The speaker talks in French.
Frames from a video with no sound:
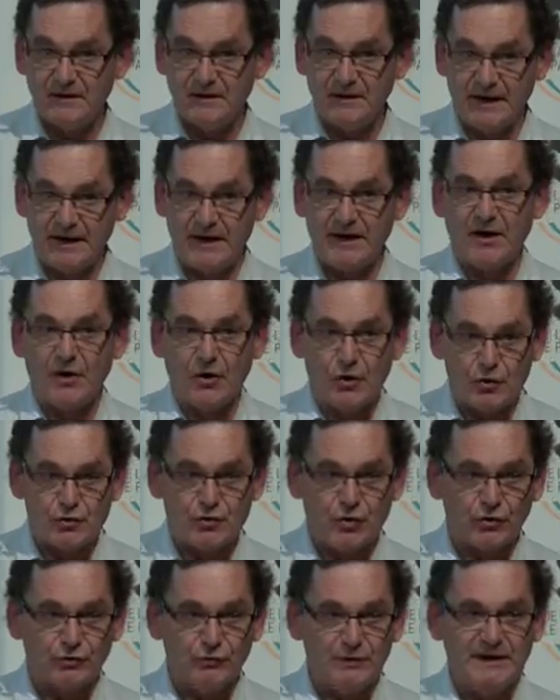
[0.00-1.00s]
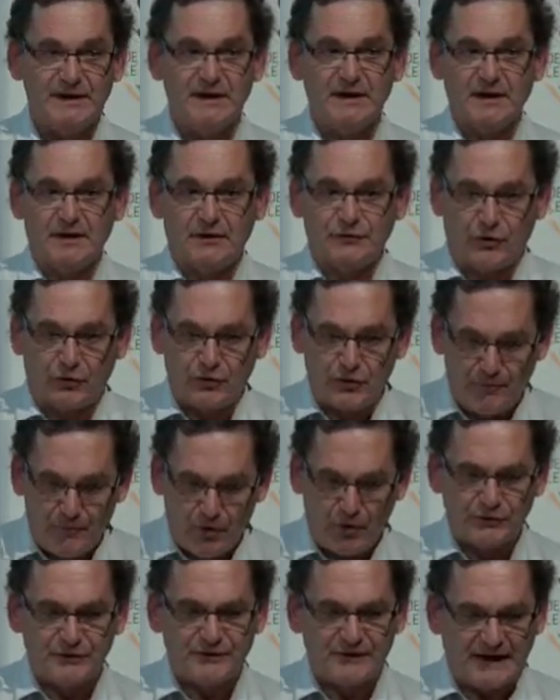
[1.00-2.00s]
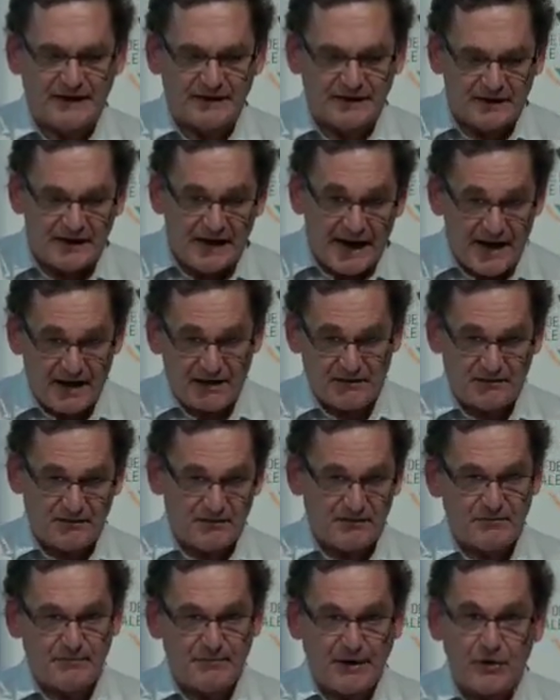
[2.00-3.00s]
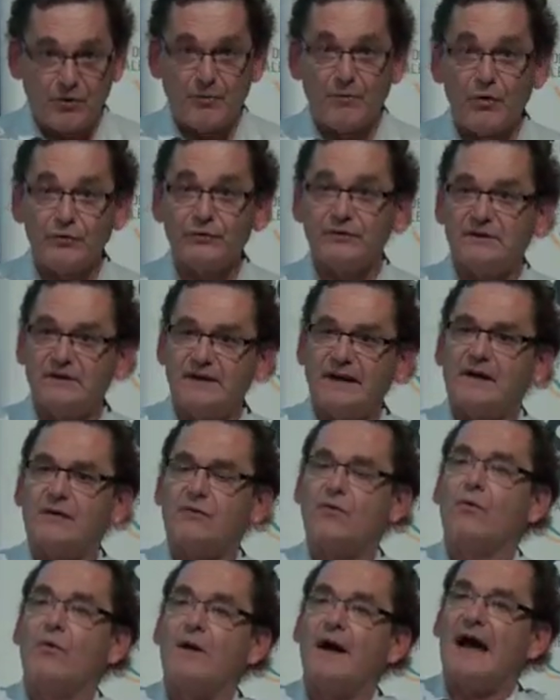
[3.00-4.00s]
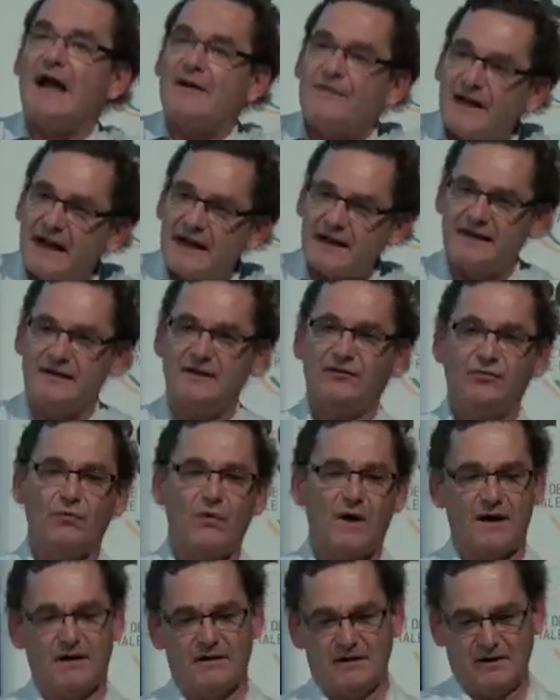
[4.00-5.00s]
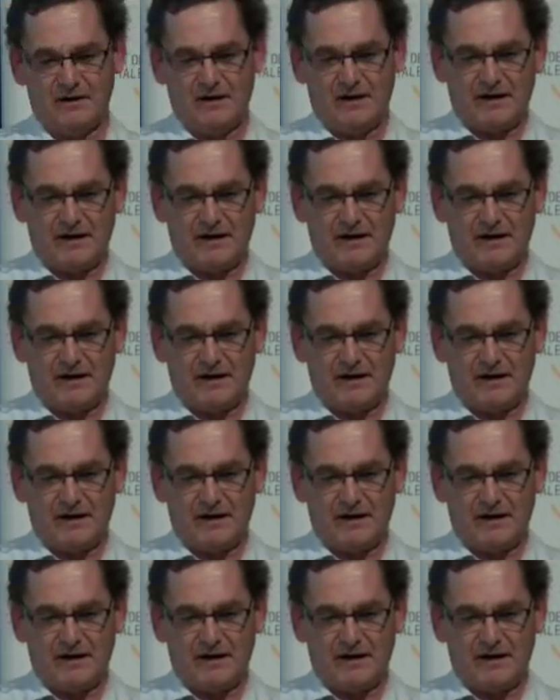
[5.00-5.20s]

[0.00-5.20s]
Et aujourd'hui, dans le monde tel qu'il est, le monde tel qu'on rêverait qu'il soit,